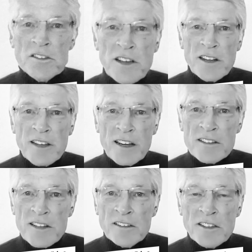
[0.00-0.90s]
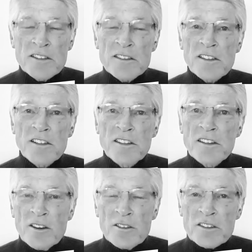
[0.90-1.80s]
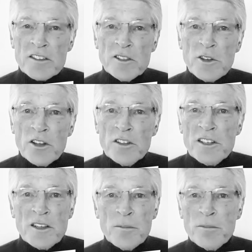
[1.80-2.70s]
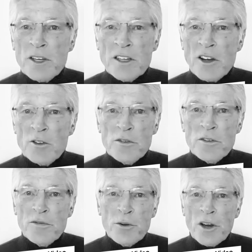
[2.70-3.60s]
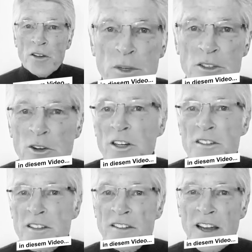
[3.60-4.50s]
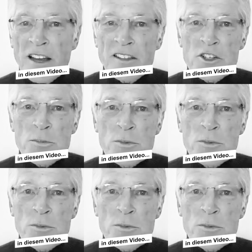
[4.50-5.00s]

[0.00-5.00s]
ist Geld, alles andere ist Kredit. Und das gilt heute eben genauso wie früher. Und Bitcoin ist ein Teil des